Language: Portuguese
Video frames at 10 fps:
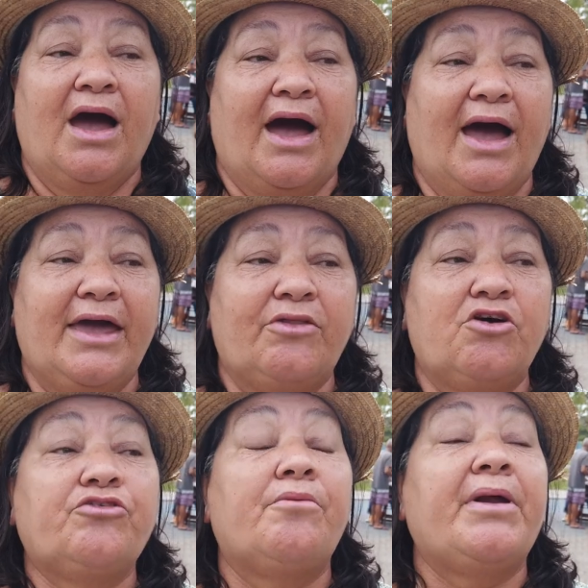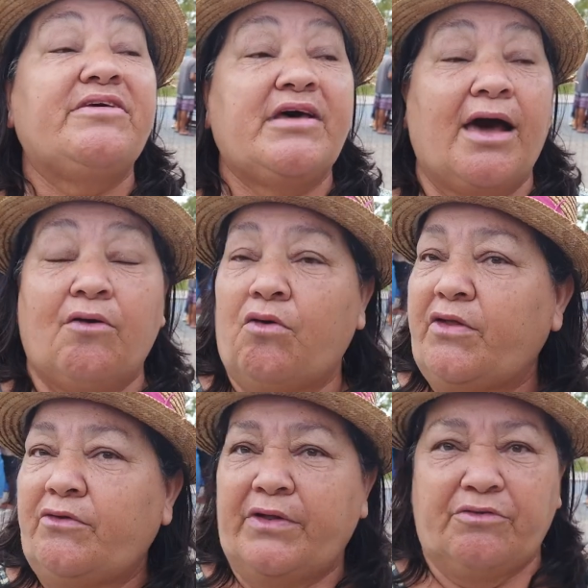Aí nós fomos para essa
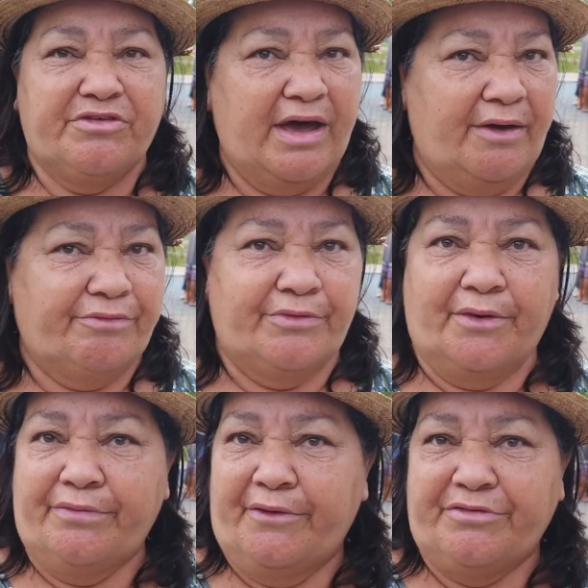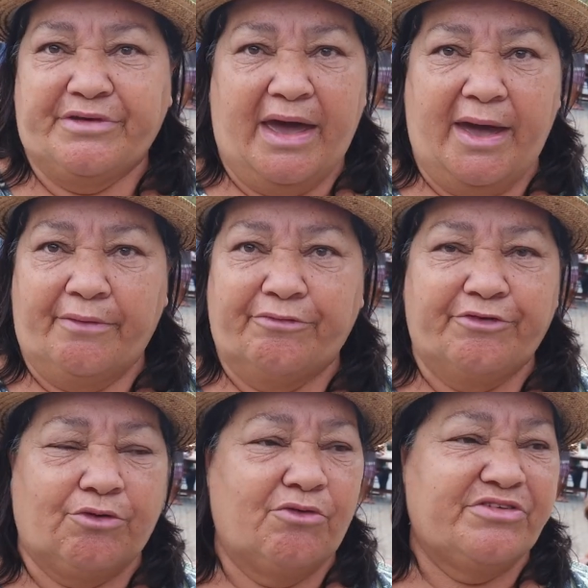lagoa, não deu certo, não deu certo,
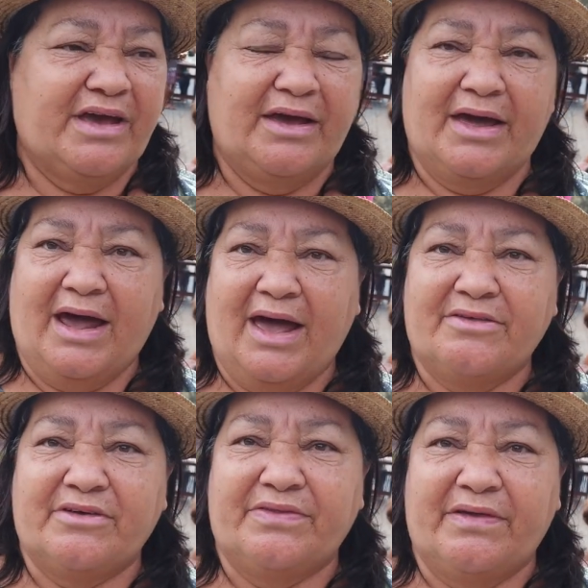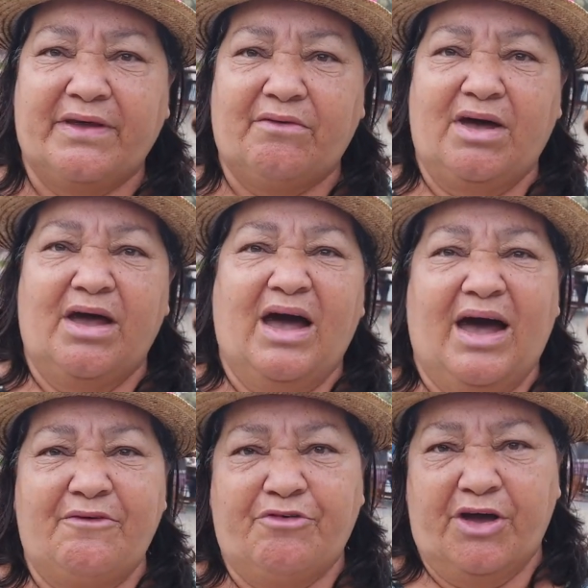ficou sem graça, entendeu?
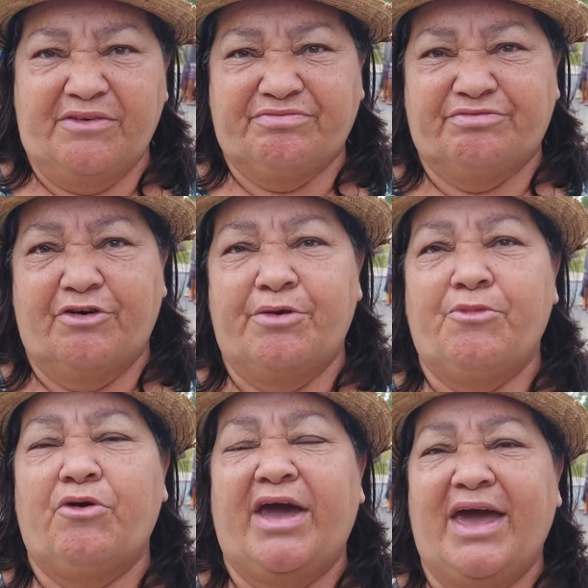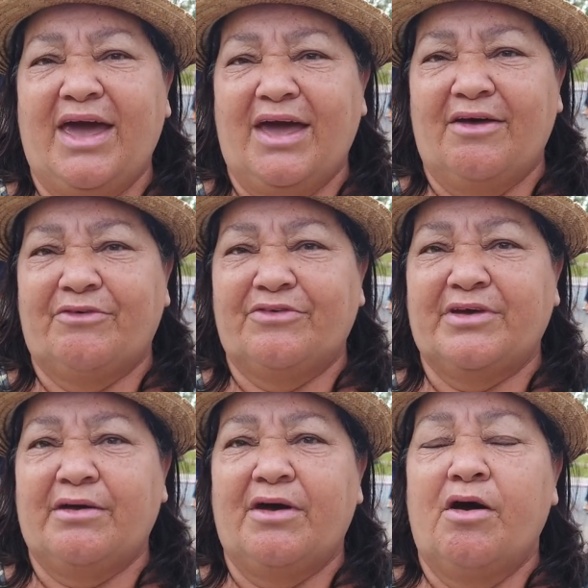Aí foi, foi morrendo,
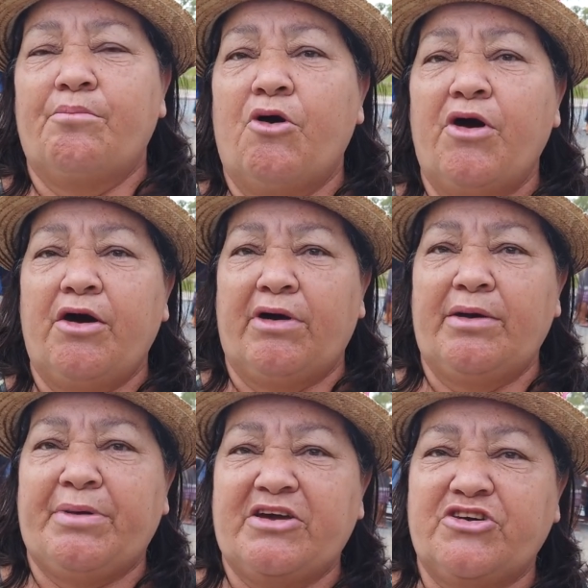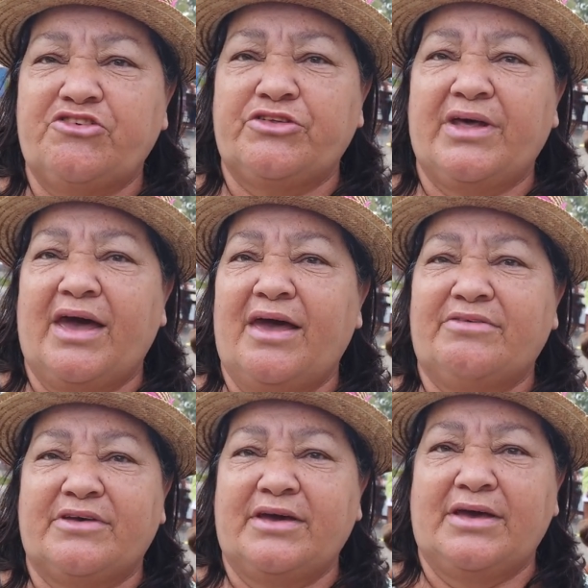você morreu ali para a gente
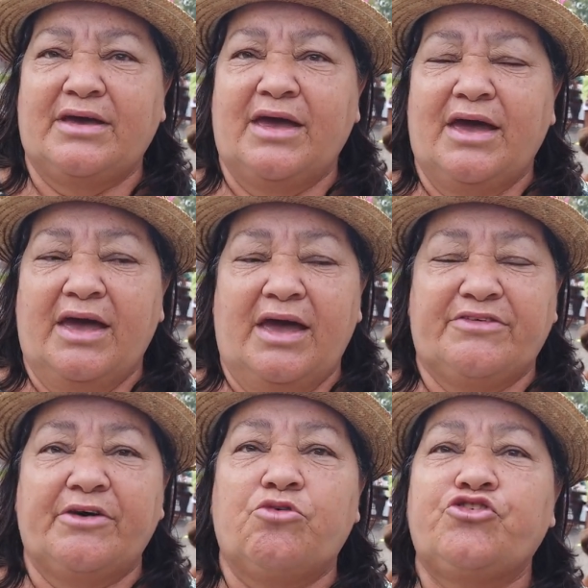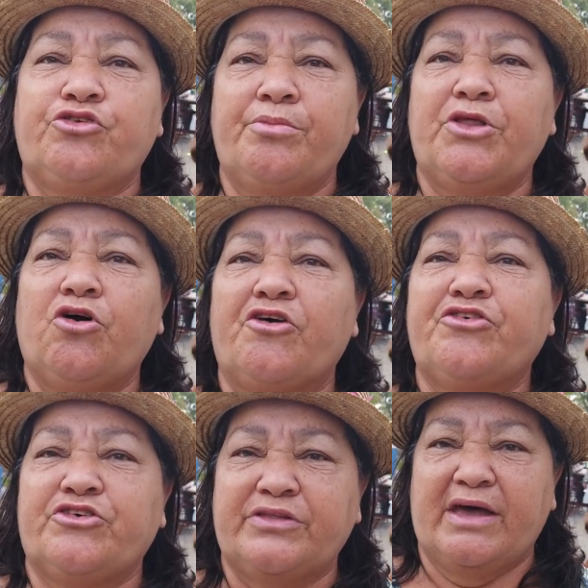esse, esse costume
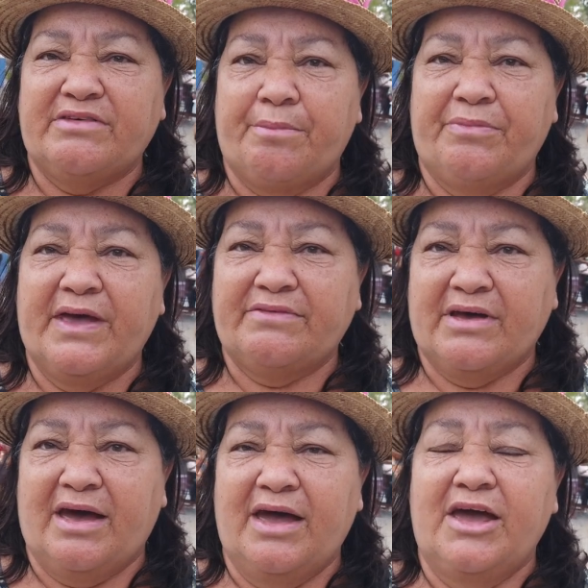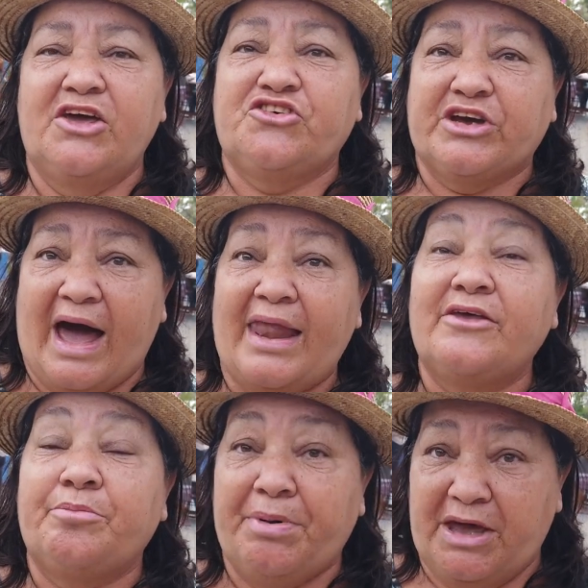nosso dessa, dessa
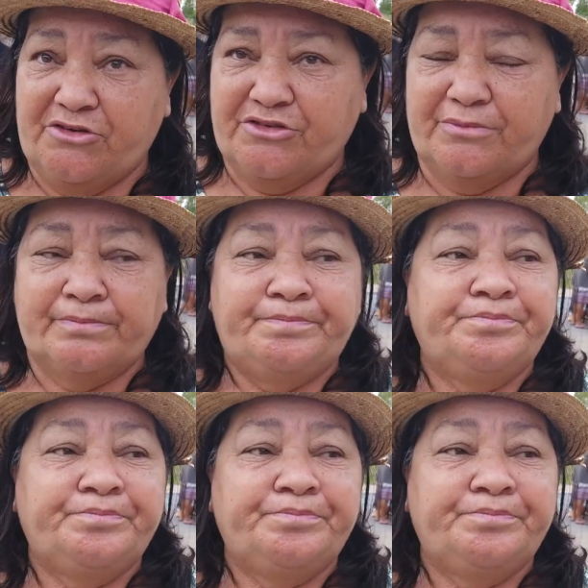escala de peixe.